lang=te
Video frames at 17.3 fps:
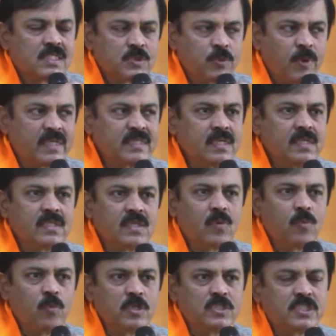
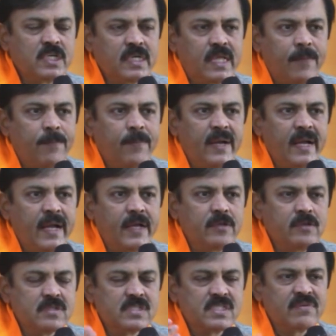స్వాతంత్రం వచ్చి డెబ్భై
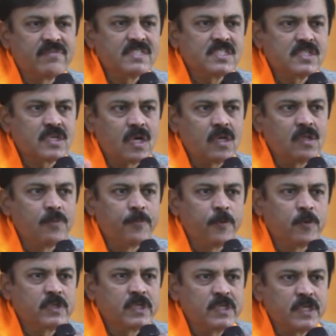ఐదు సంవత్సరాలు
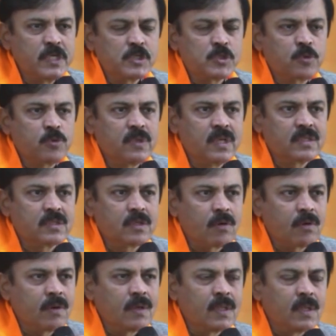పూర్తి చేసుకున్న
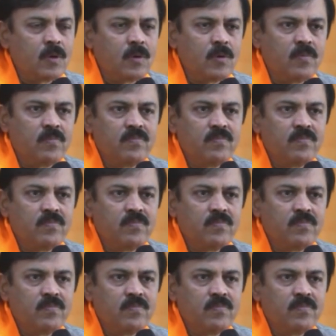తరుణంలో